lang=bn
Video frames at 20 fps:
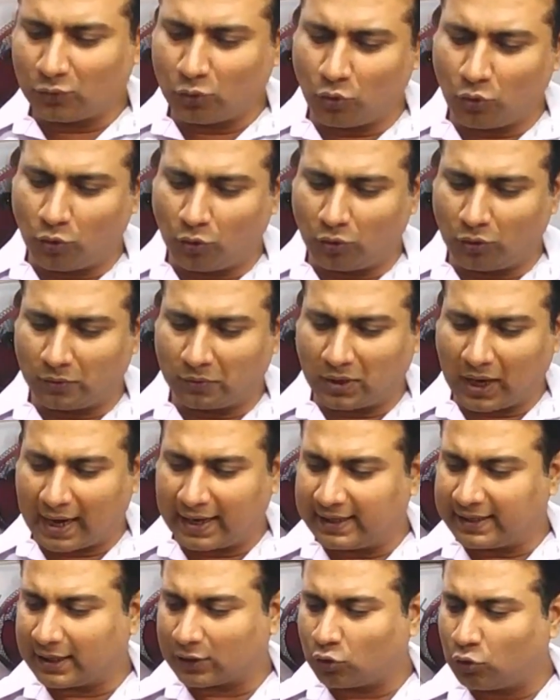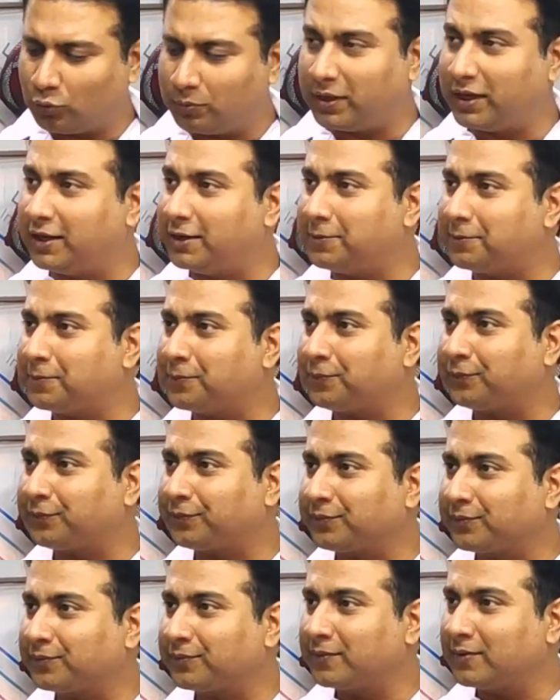তো গাড়িটা হ্যাঁ, এবং
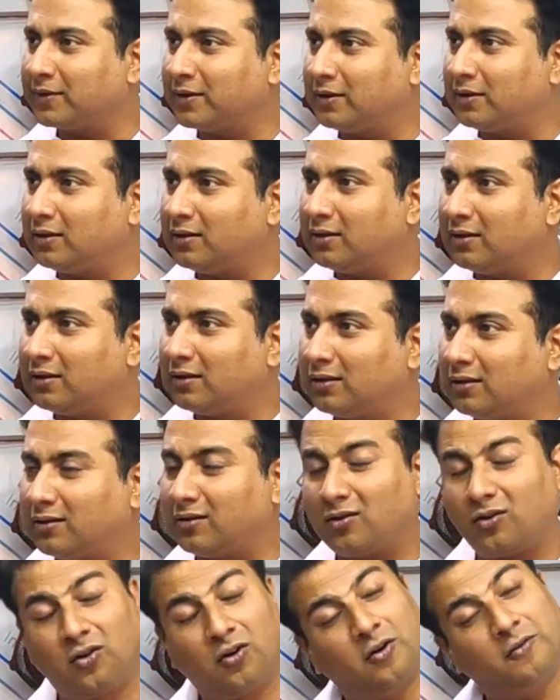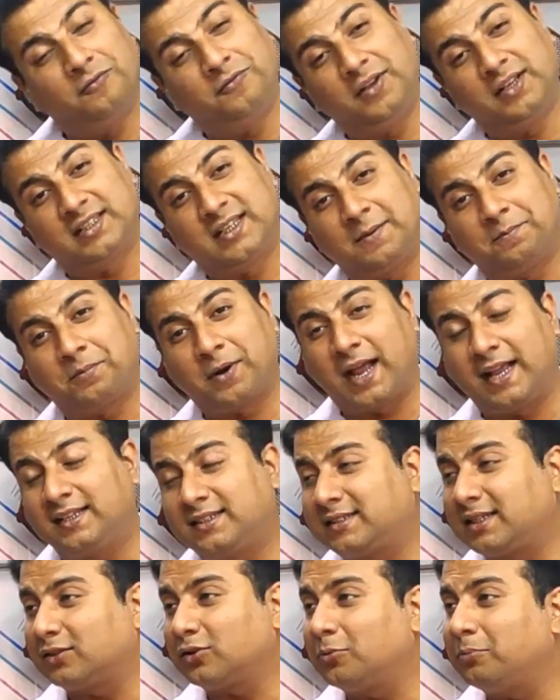প্রাইস সবার আয়ত্তের মধ্যে তাই অবভিয়াসলি
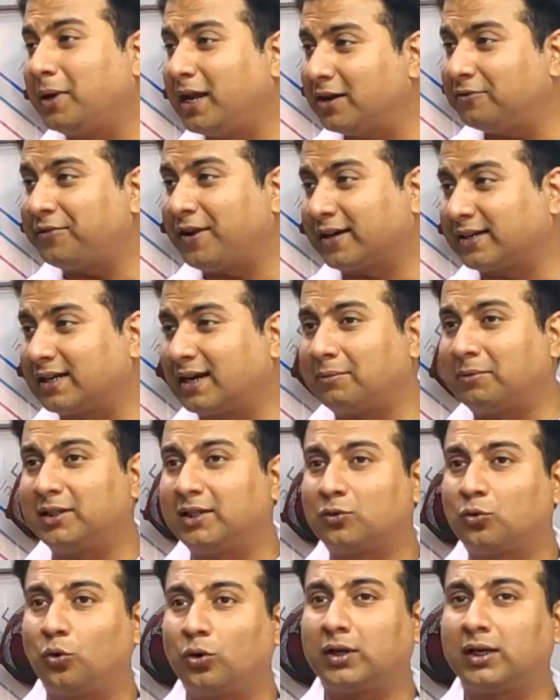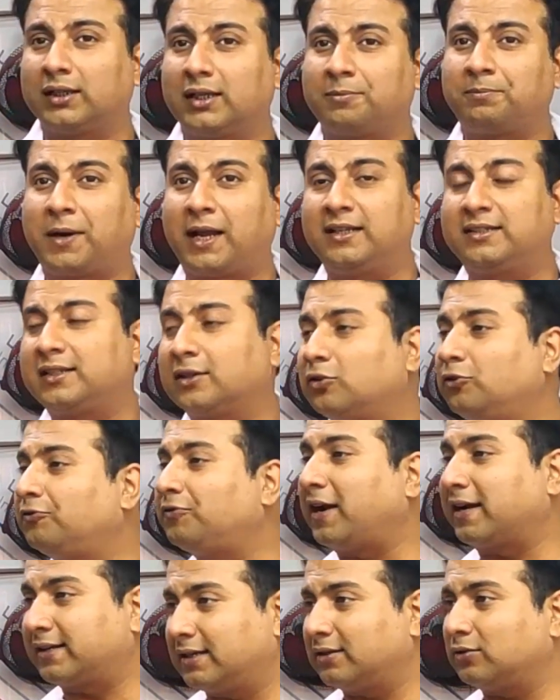প্রাইসটা তো মেন ফ্যাক্টর আমাদের কলকাতায় প্রাইসটা খুব
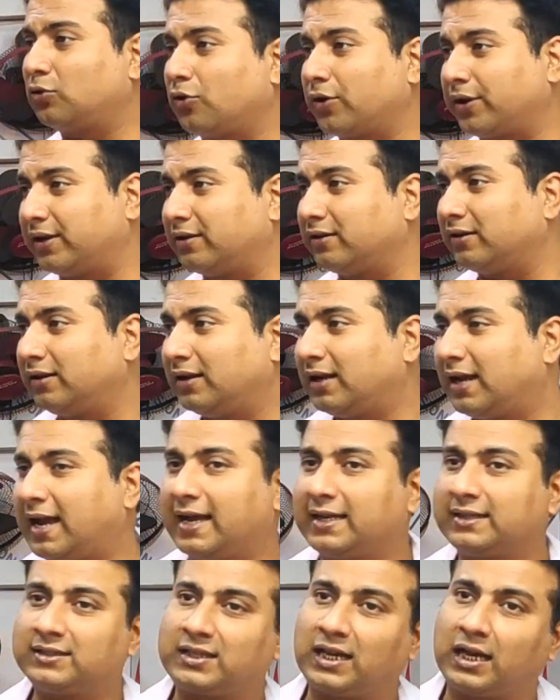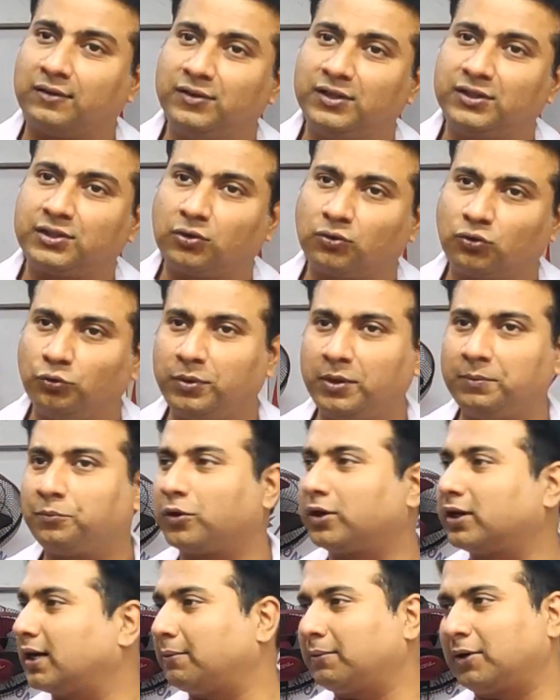ফ্যাক্টর করে এন্ড সার্ভিসটাও খুব
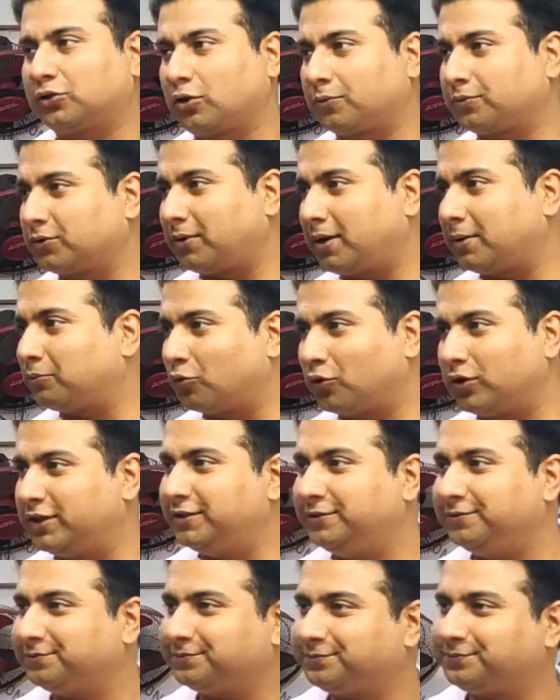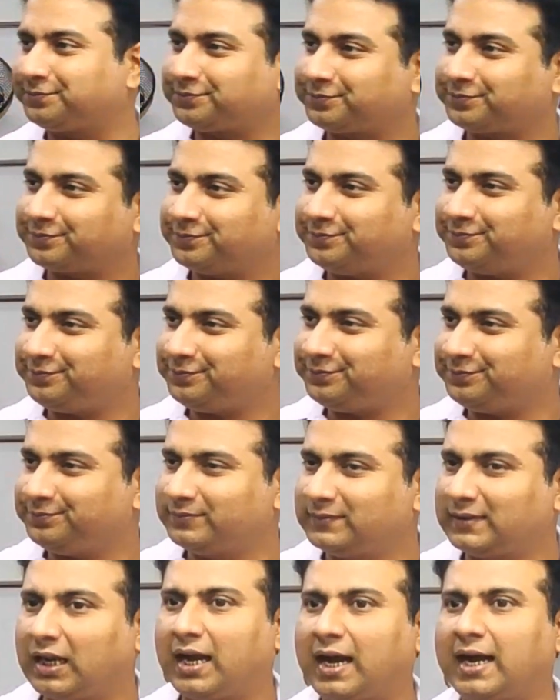ইম্পর্টেন্ট আমরা আচ্ছা, তাহলে আজকে আমরা কয়টা মডেল
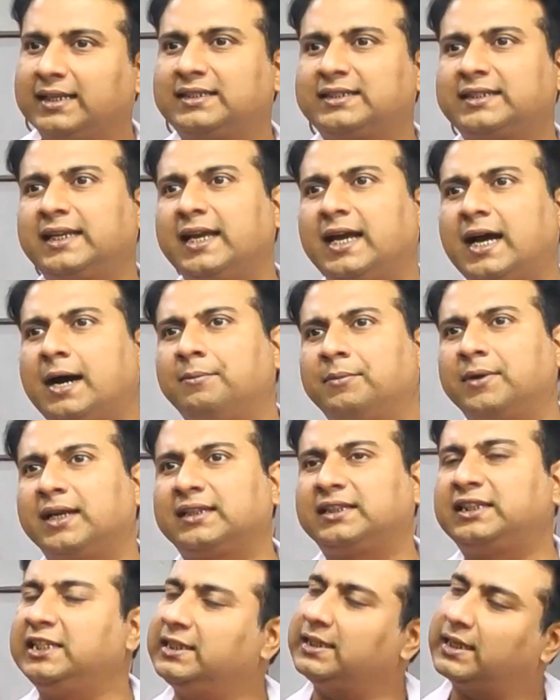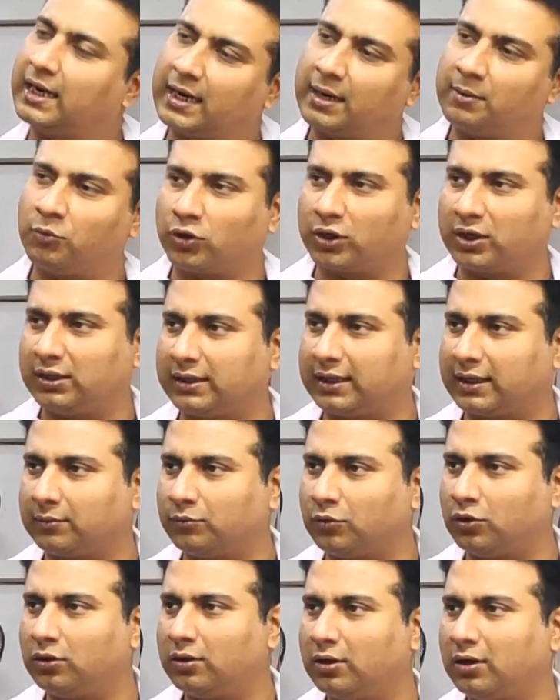দেখব আজকে আমরা তিনখানা মডেল দেখব
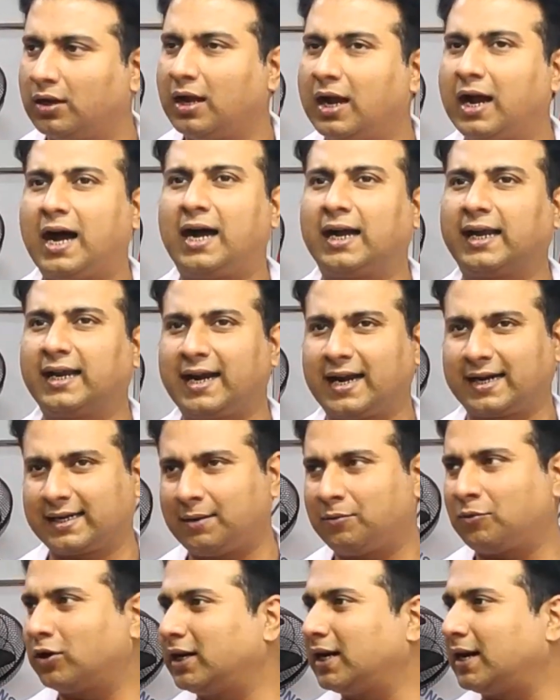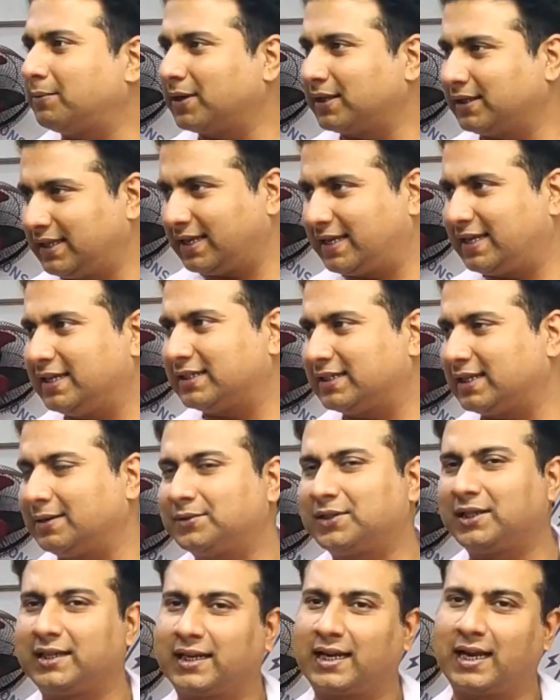তিনটে মডেল আগের একটা মডেল আমরা
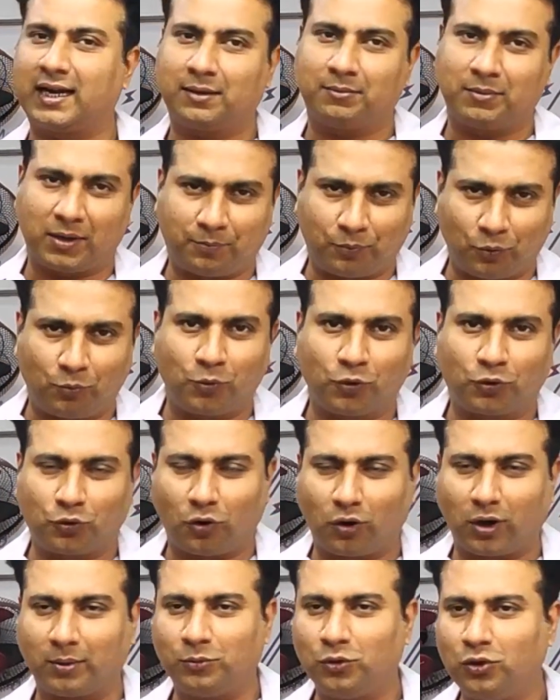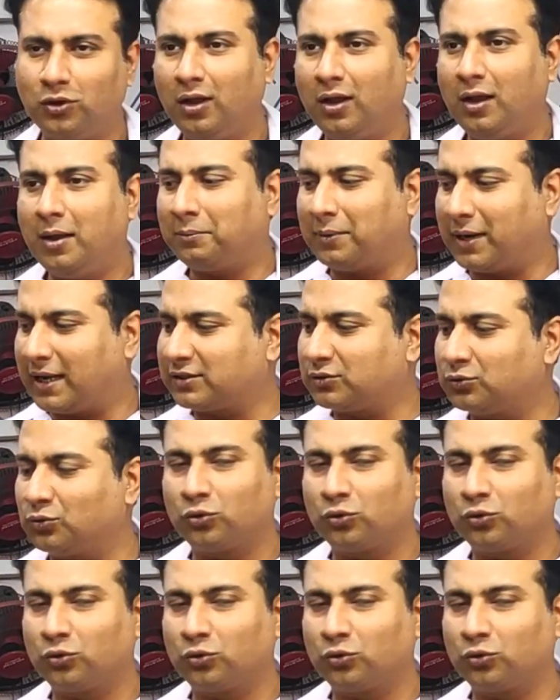দেখিয়েছিলাম সেটাকে আরেকবার প্রমোট করাবো প্লাস